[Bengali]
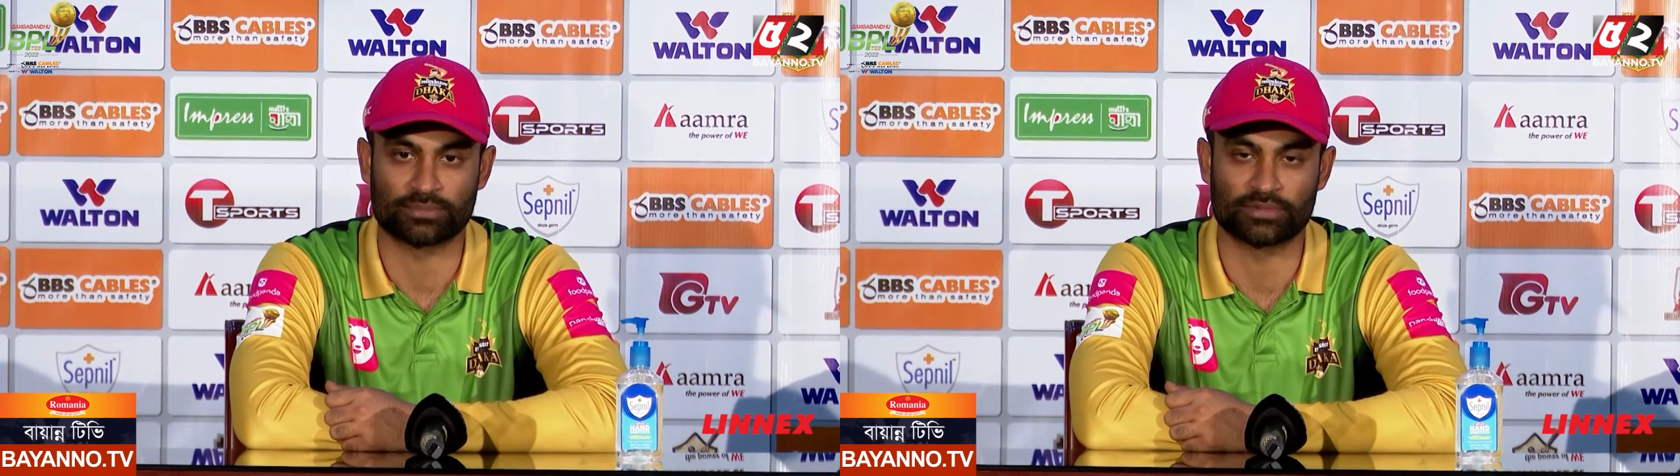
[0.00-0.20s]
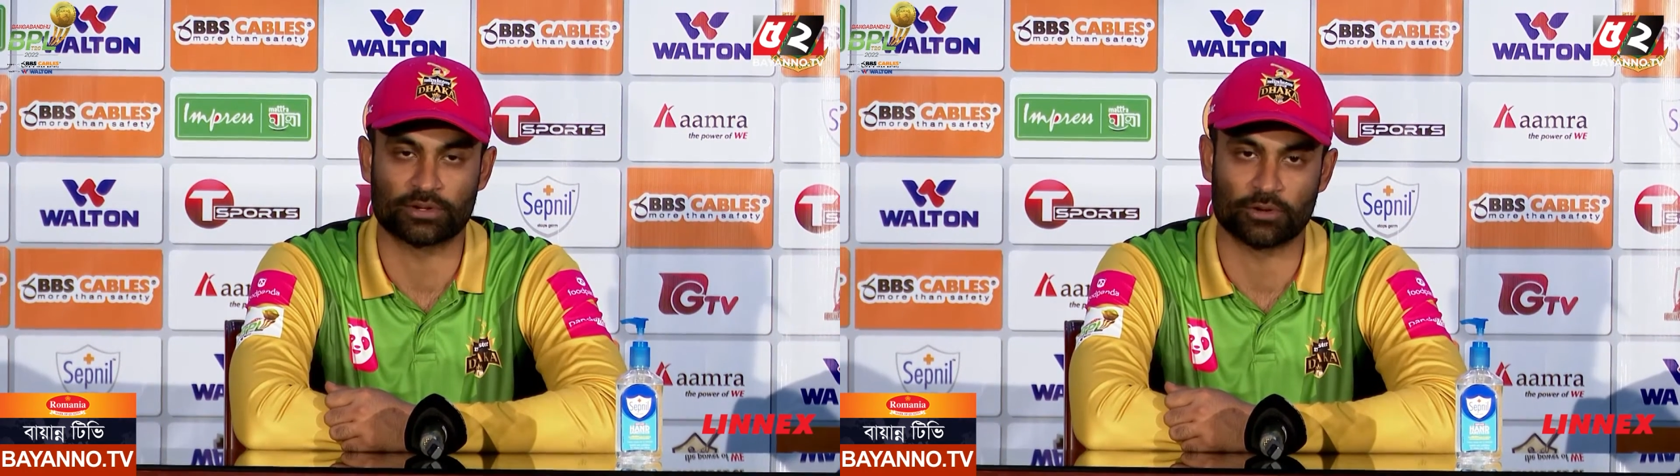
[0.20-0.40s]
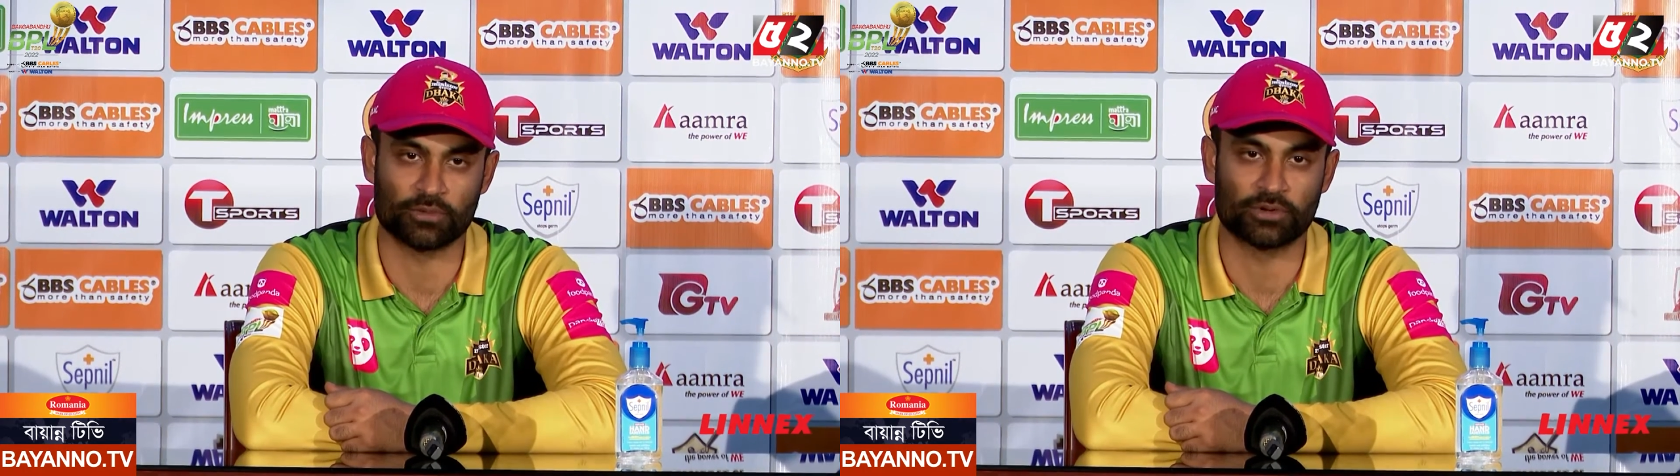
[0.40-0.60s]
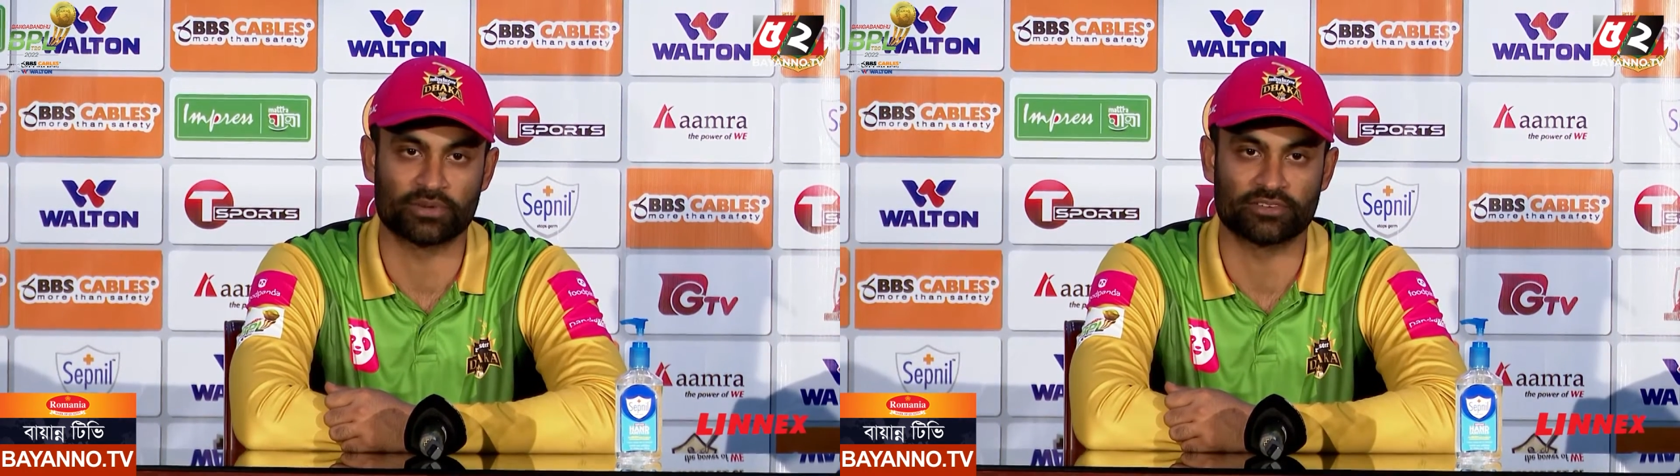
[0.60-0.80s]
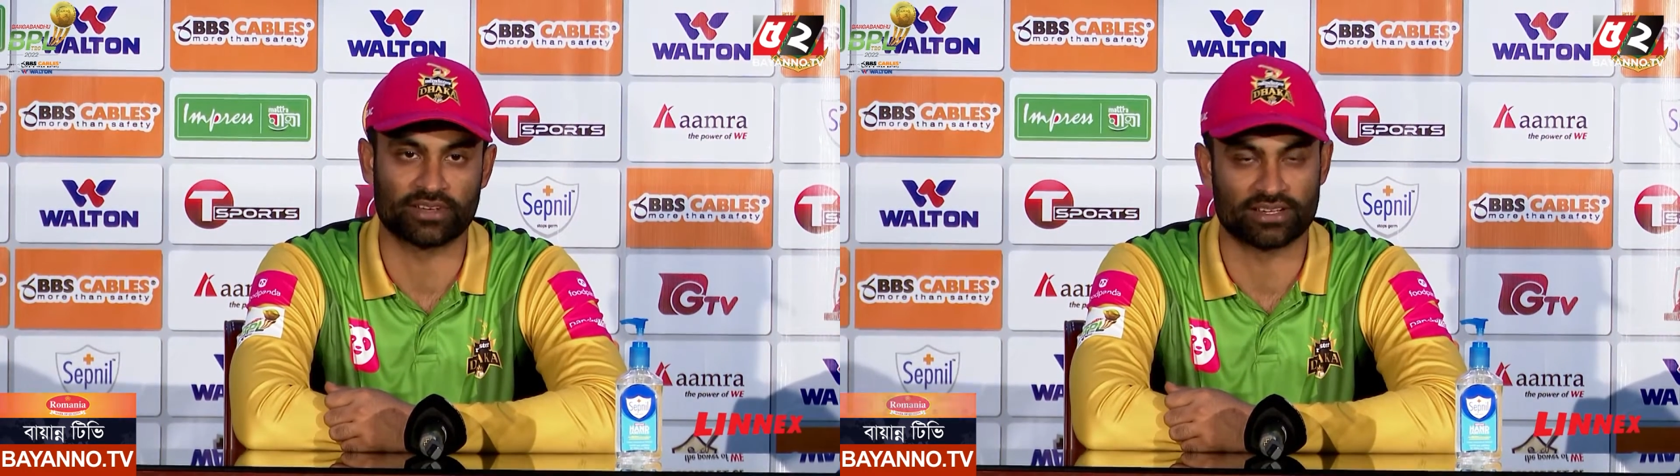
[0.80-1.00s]
আপনার কম
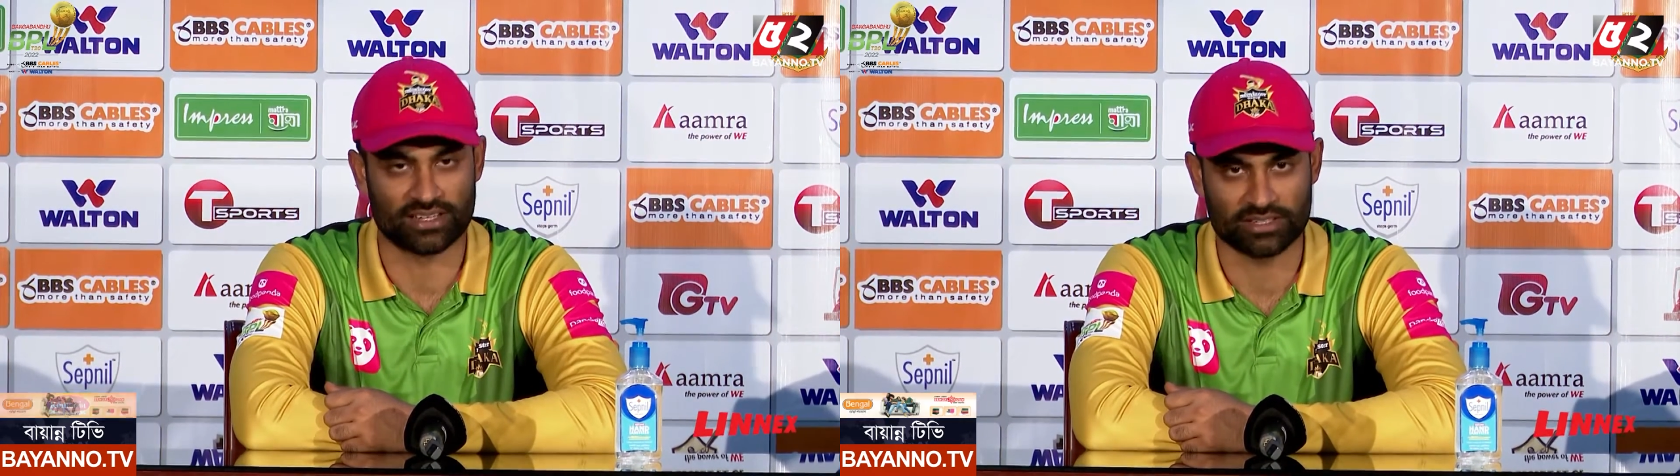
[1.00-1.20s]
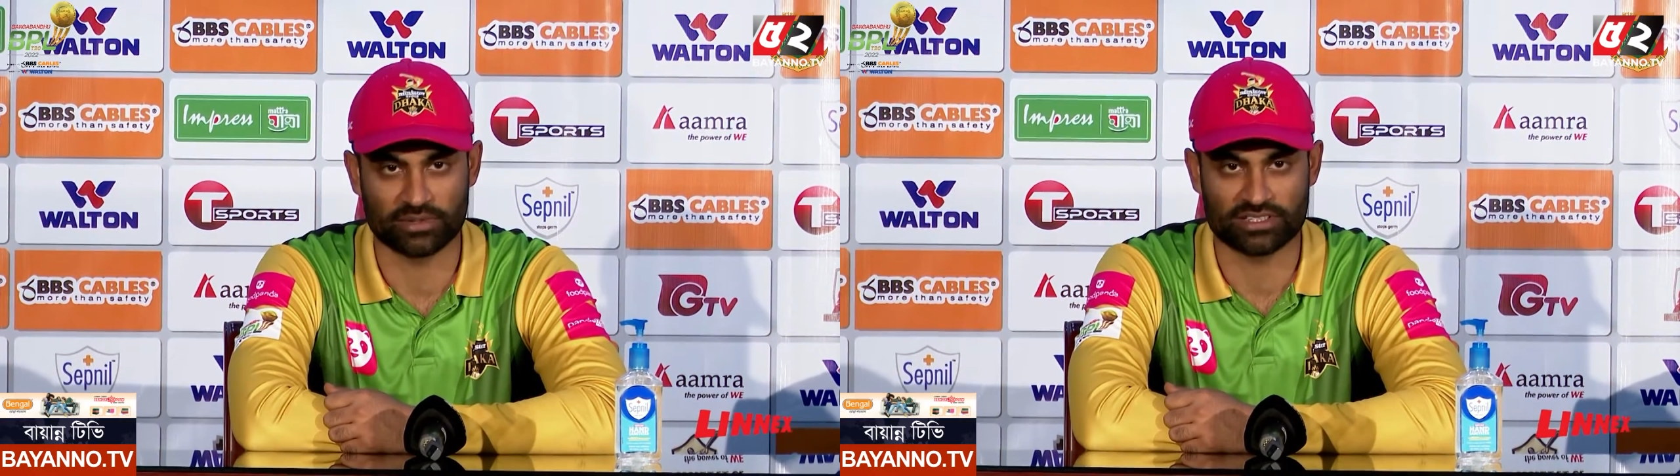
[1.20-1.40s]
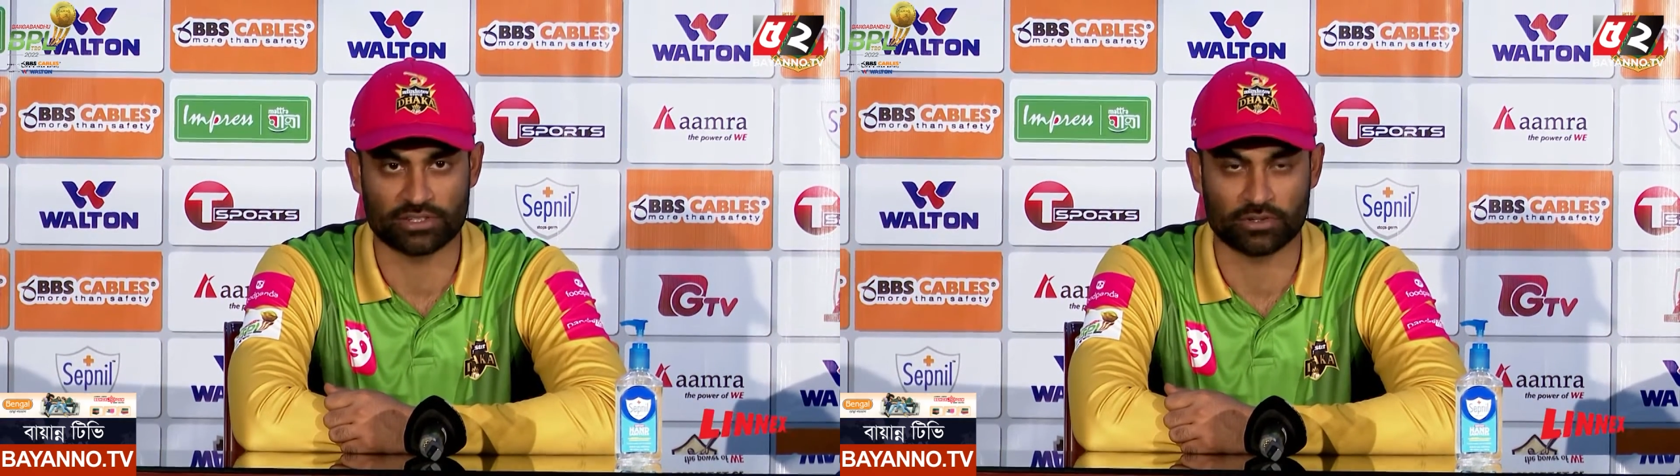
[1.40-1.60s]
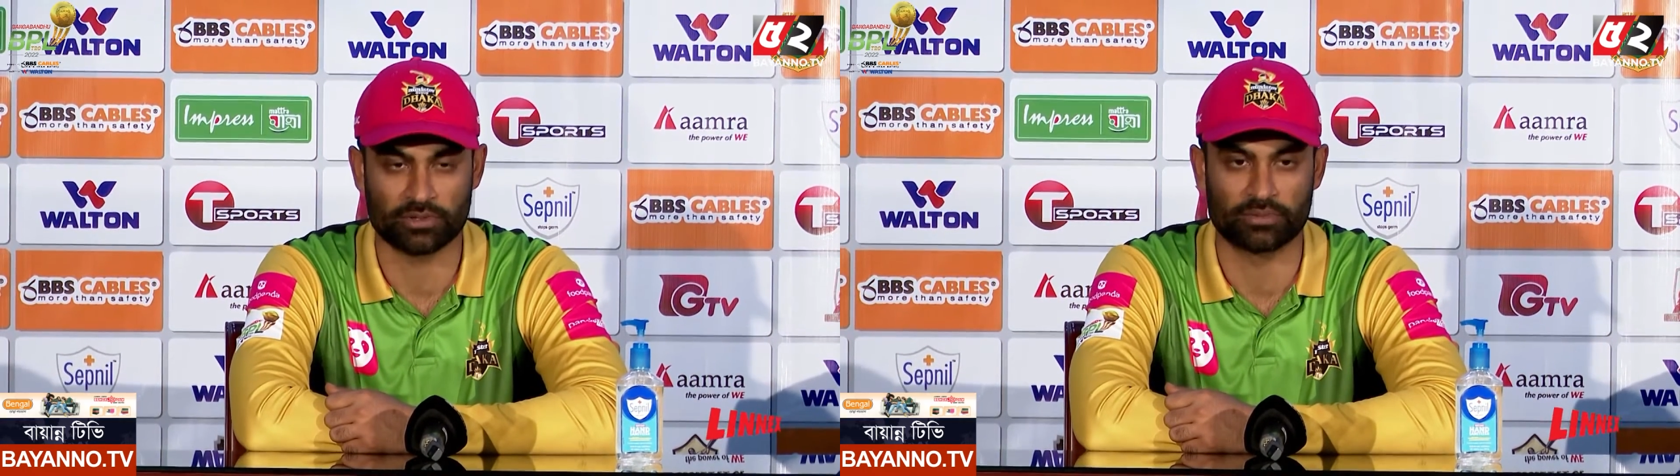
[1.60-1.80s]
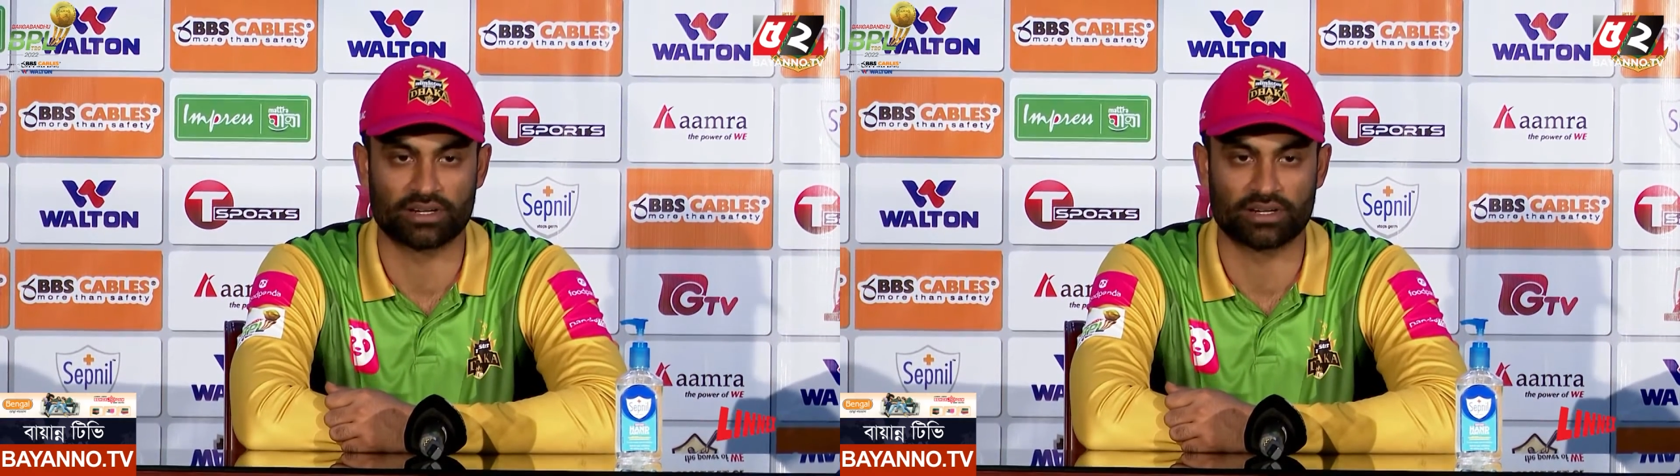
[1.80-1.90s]
হবে ফেলিয়ারই বেশি হবে